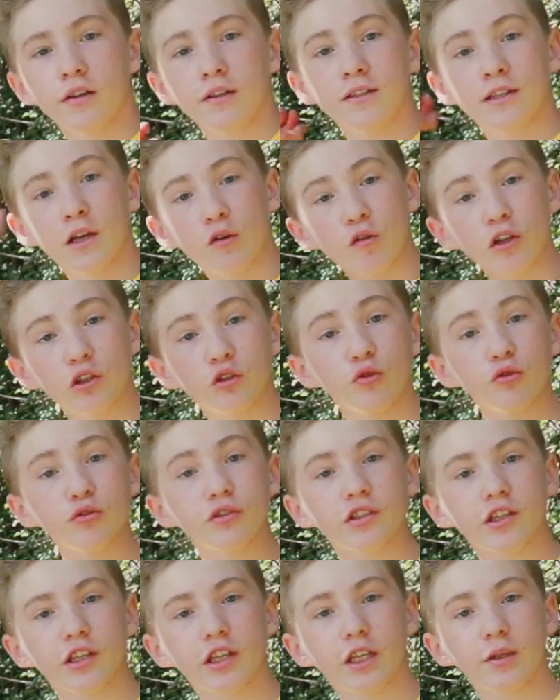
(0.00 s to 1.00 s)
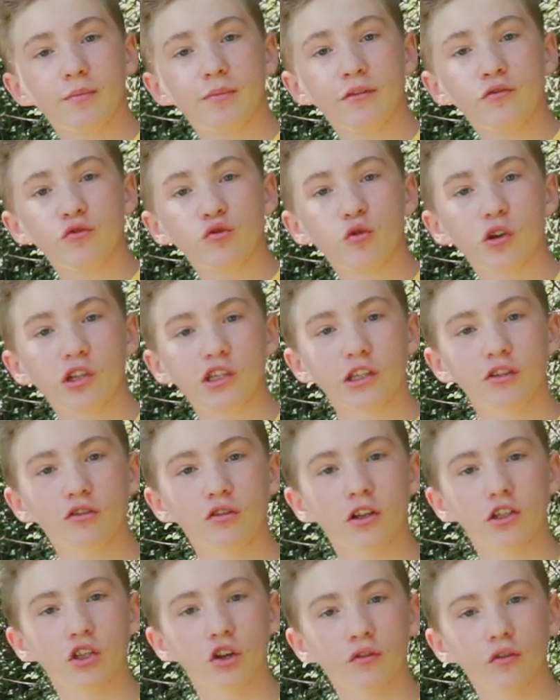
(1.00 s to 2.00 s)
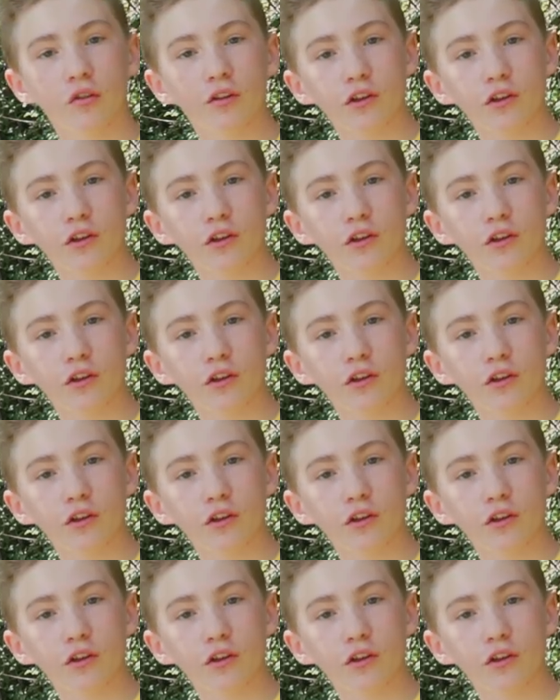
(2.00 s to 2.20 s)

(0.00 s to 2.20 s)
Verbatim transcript: Salut à tous et bienvenue sur la chaîne de la survie en